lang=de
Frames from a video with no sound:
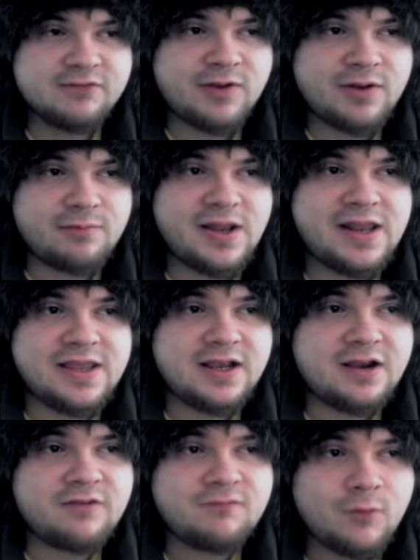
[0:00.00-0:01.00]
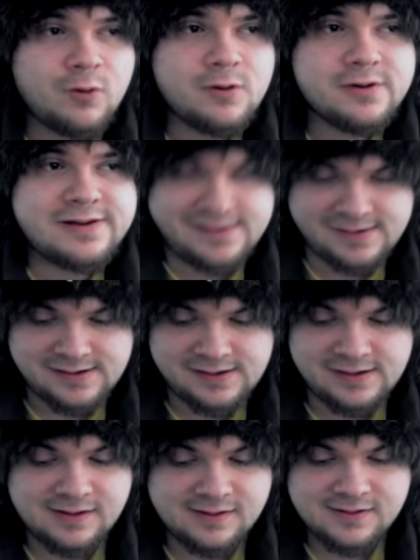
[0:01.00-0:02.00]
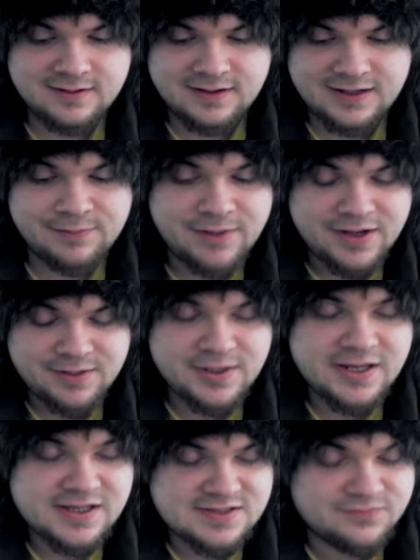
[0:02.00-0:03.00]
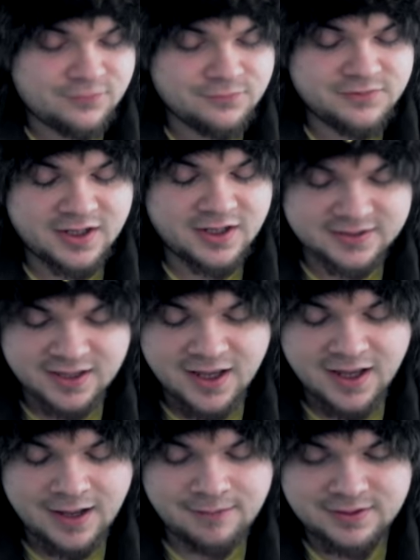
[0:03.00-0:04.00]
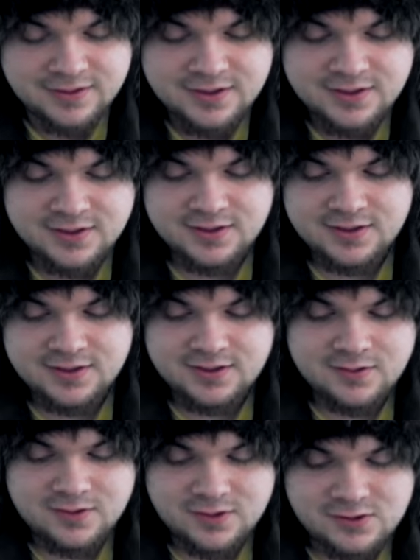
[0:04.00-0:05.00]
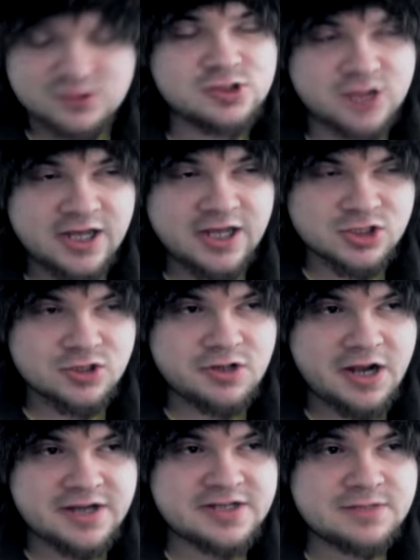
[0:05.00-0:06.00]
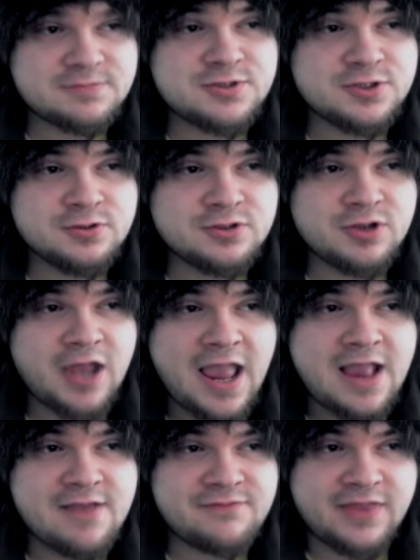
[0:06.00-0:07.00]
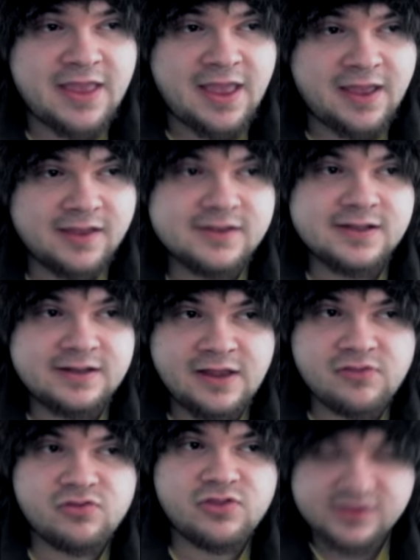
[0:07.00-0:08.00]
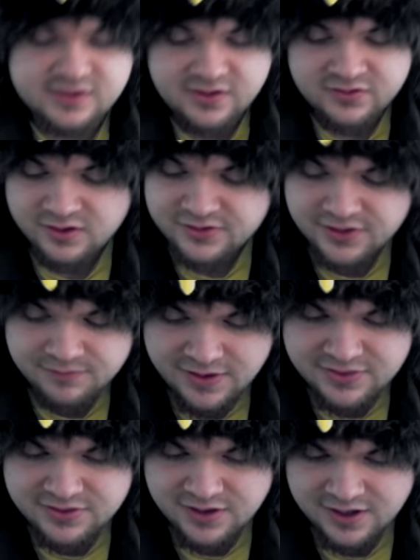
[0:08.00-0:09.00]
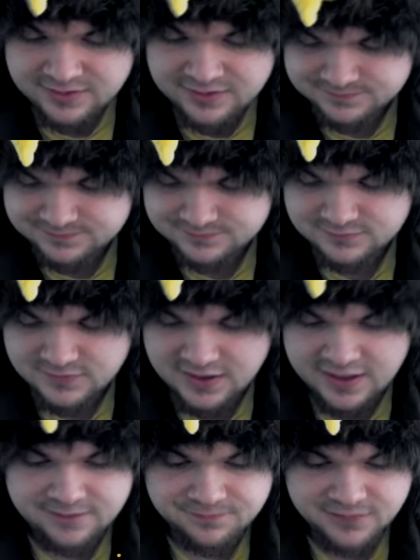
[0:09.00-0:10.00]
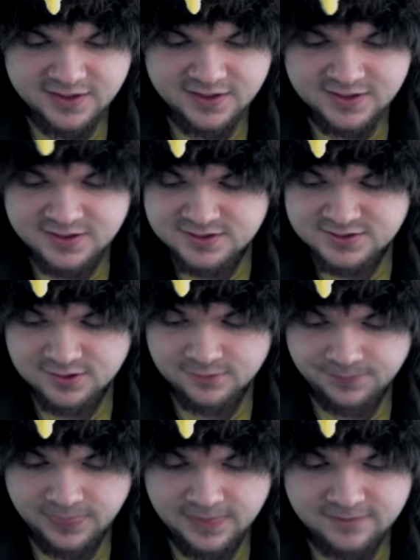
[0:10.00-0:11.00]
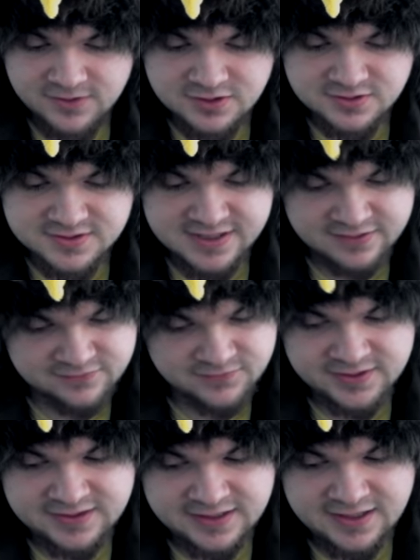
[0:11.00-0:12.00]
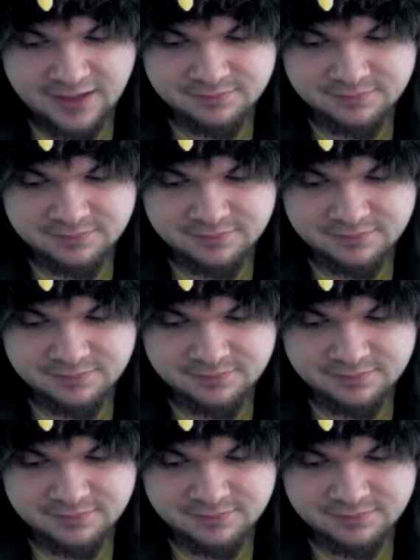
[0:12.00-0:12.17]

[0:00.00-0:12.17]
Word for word: mal einen Erfolg sehen. Ich meine, ich bin jetzt nicht 5 Jahre da, aber es geht schon langsam zu zur Hälfte. Na, das, das sollte man ja... Naja. So, wie schon gesagt, wegen denen habe ich der